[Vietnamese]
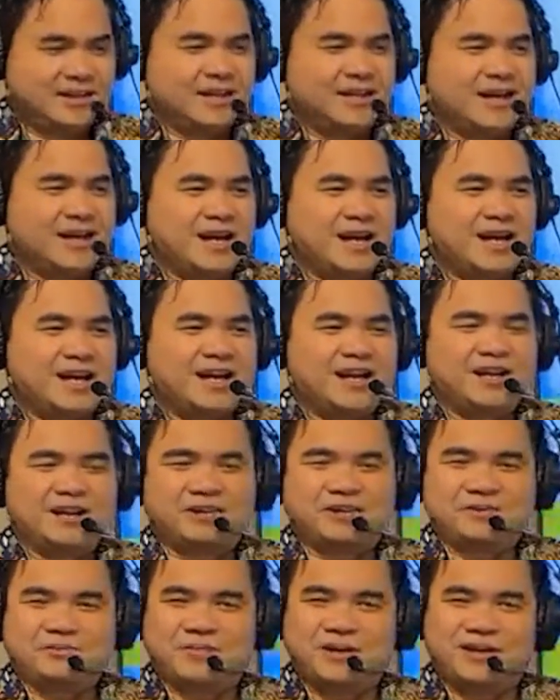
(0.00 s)
à,
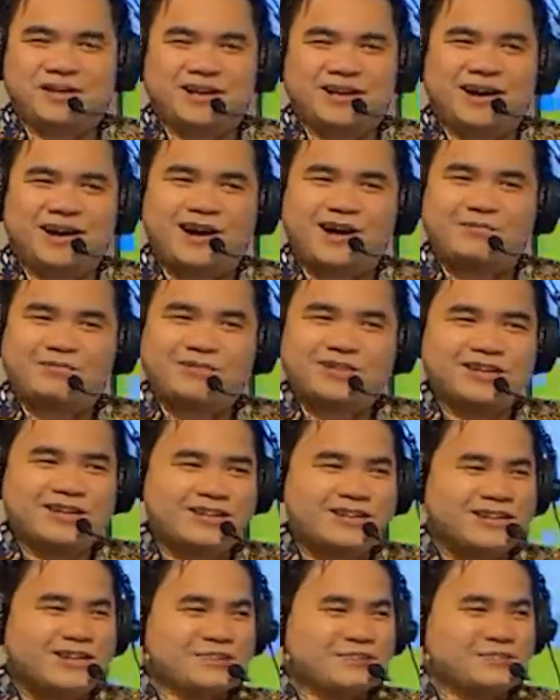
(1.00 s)
mình không
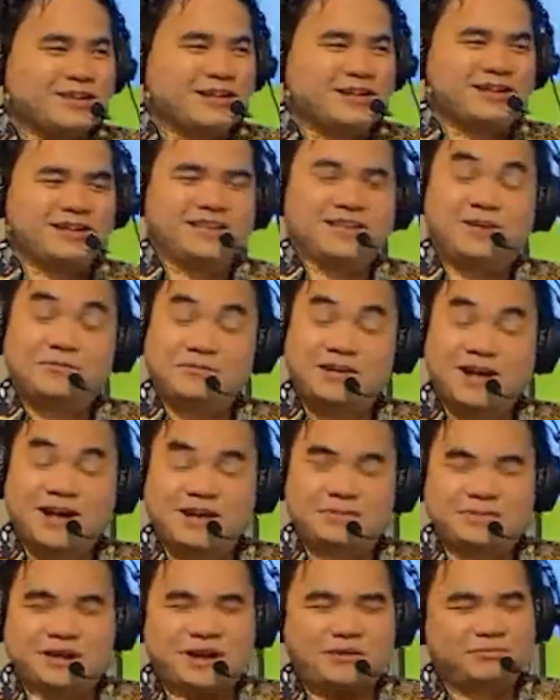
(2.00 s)
giữ được mình không
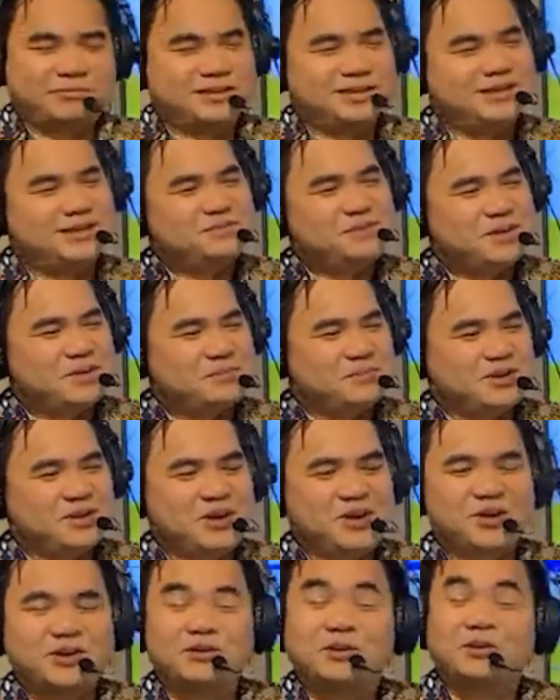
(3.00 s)
kèm lòng được bắt đầu mình
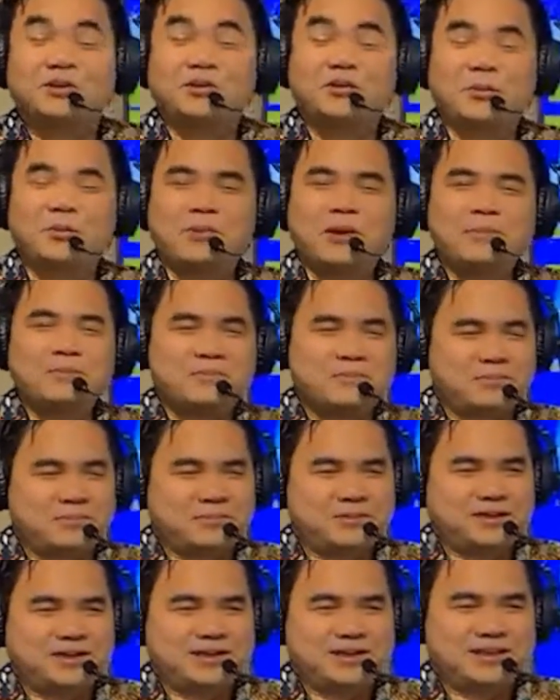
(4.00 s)
nói tùm lum
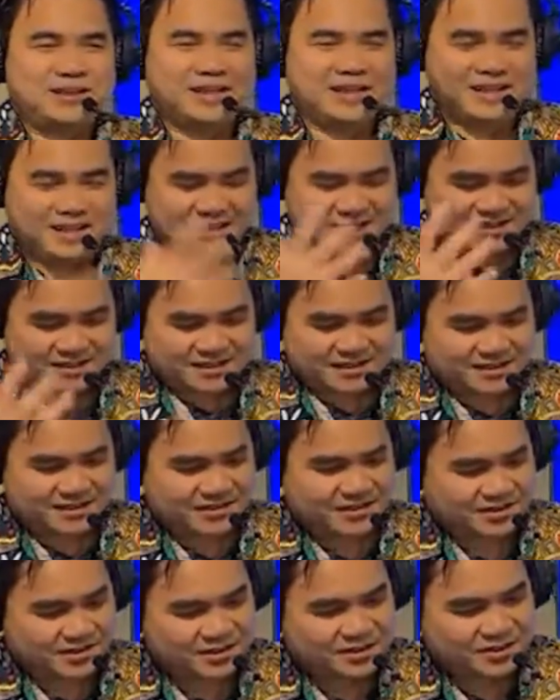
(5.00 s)
thì
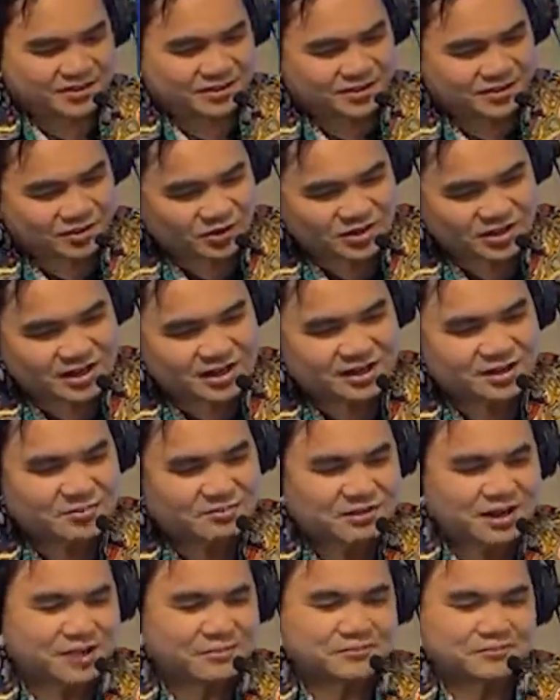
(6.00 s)
tôi nhớ
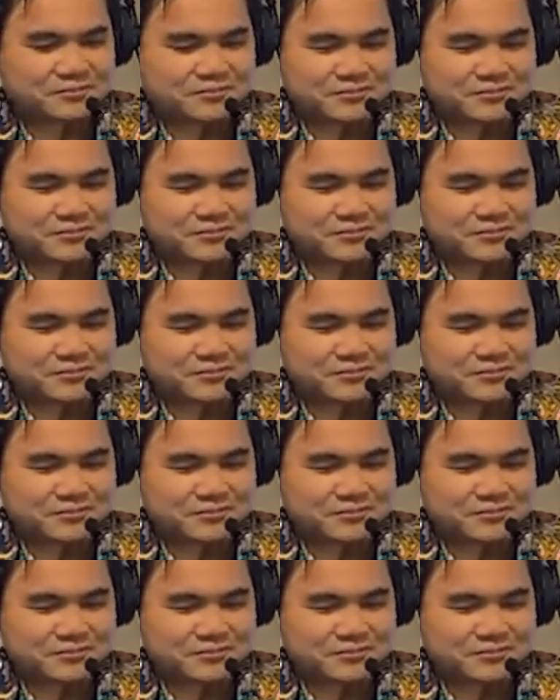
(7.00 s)
không lầm